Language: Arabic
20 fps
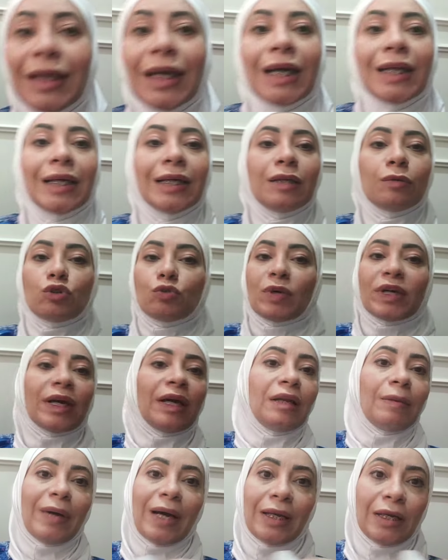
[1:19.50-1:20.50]
ايه انا هنا مش
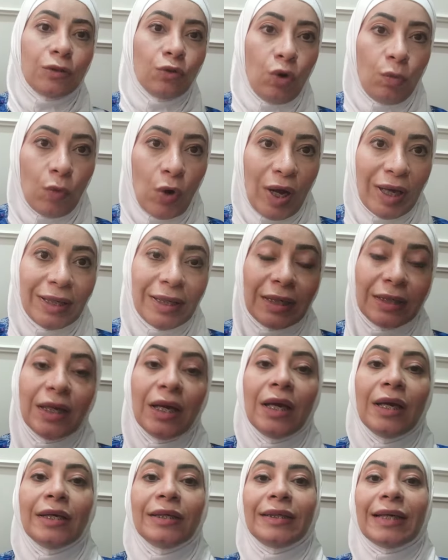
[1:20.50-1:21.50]
بتكلم على نوع معين
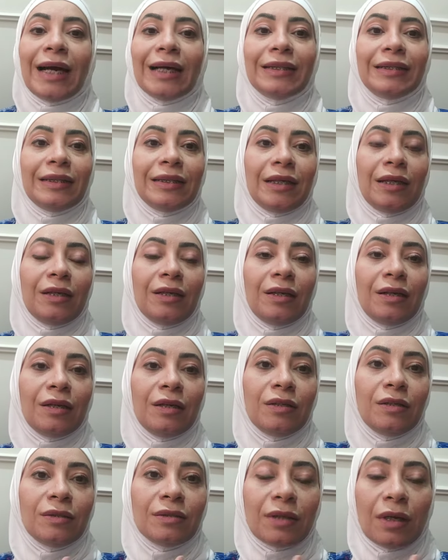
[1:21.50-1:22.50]
يعني
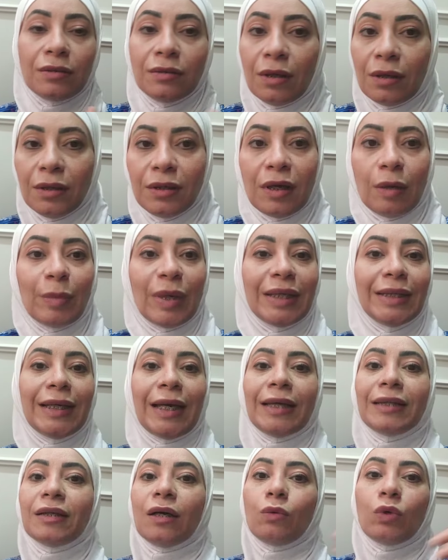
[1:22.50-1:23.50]
الصيدليه
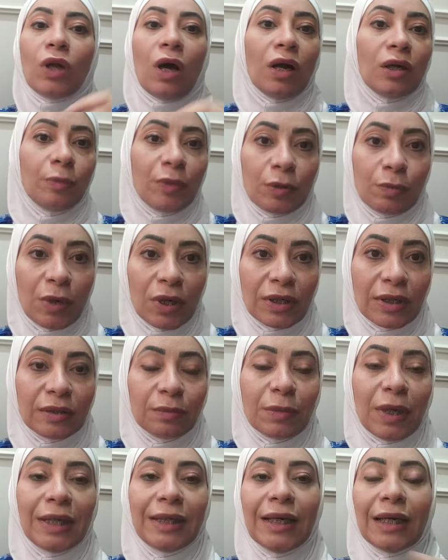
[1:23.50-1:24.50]
مليانه والهايبر
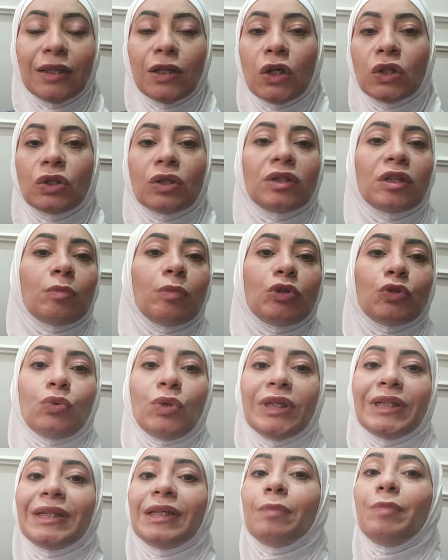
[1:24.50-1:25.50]
ماركت مليان حضرتك
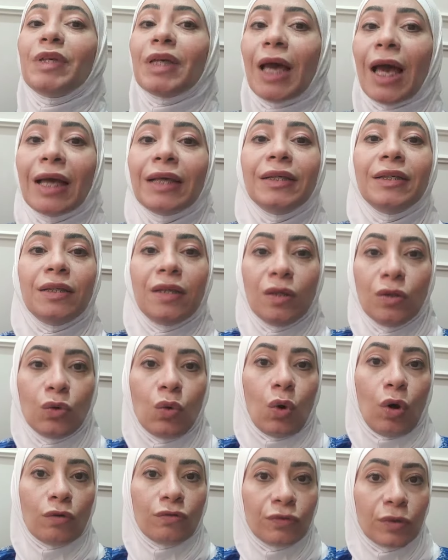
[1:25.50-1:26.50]
بتروحي تجيبي اي
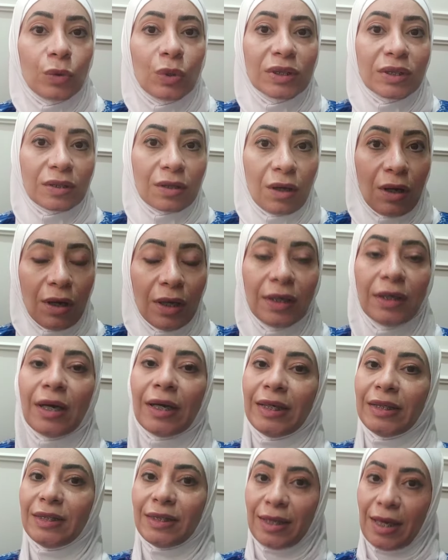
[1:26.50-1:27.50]
نوع فوط صحيه
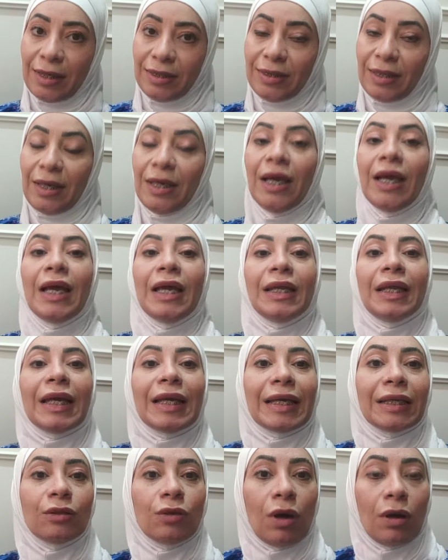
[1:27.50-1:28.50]
انت عايزاه
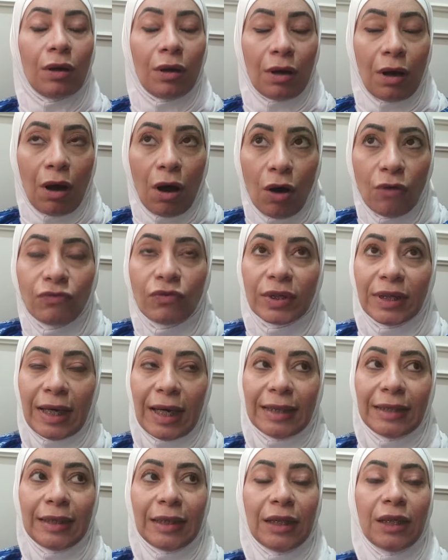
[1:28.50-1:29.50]
لكن آه،
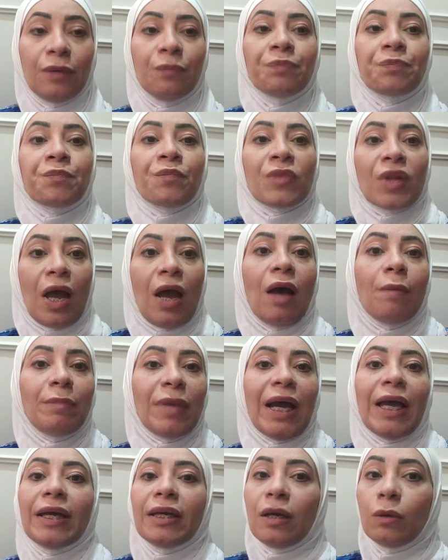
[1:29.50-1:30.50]
يعني ايه
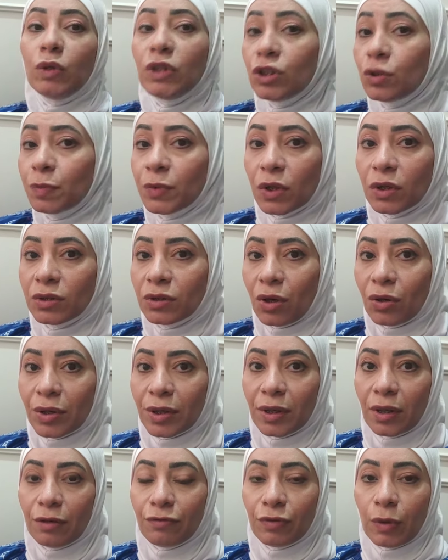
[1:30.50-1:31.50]
اهم حاجه وانت
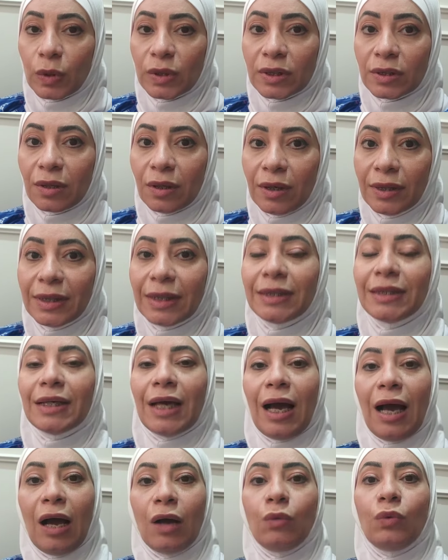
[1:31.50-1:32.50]
بتختاري الفوط الصحيه
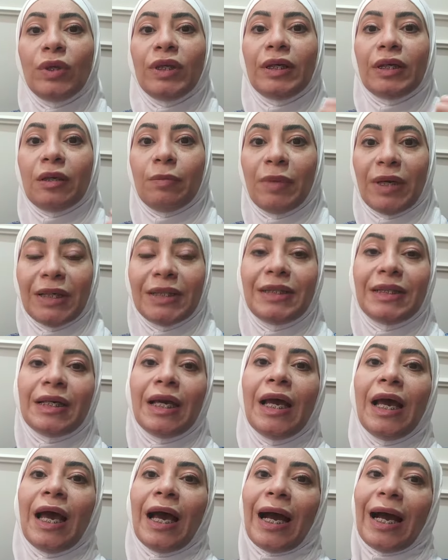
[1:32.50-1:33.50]
دي حاولي
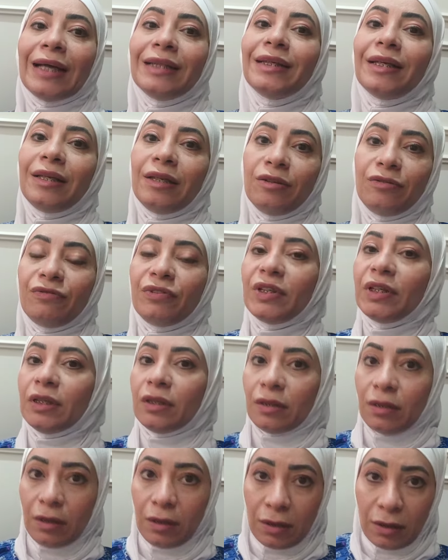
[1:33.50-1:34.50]
ابعدي عن اللي
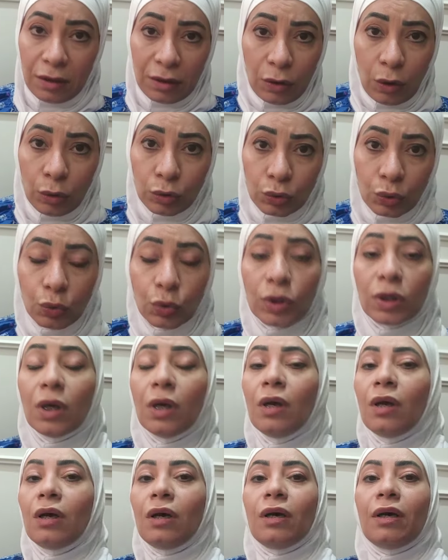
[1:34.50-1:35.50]
فيه آه، عطور
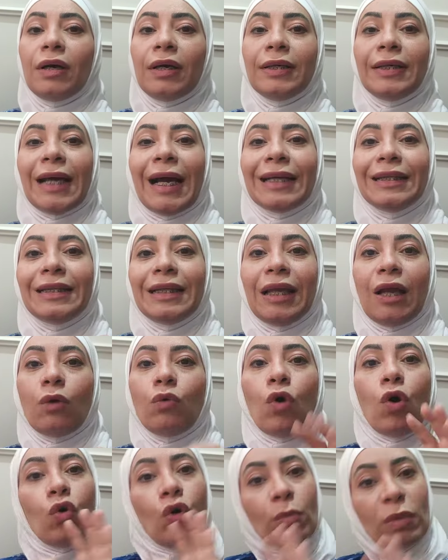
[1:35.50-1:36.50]
آه، يعني لو
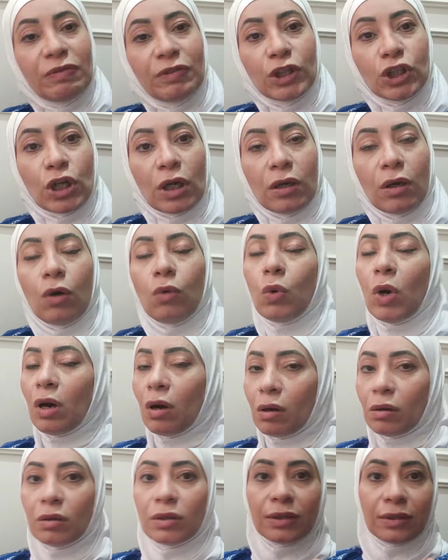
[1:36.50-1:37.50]
هو ما فيش الا هو
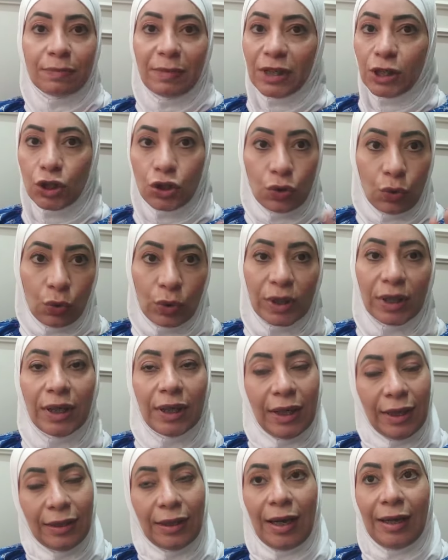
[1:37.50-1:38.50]
خلاص ماشي
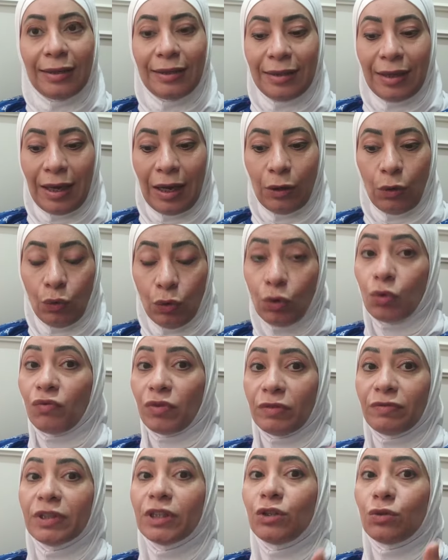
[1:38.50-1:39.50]
اوكي احنا هنقول لكم
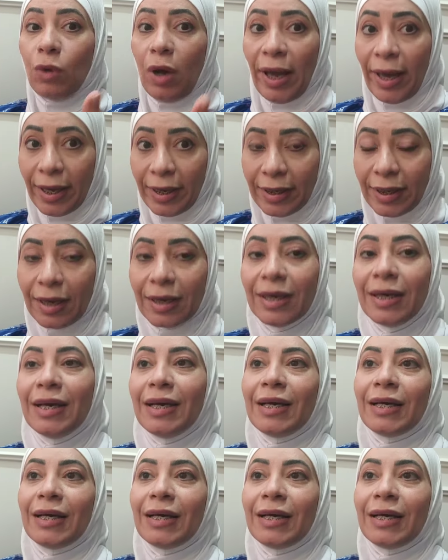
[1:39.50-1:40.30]
في الفيديو حاجه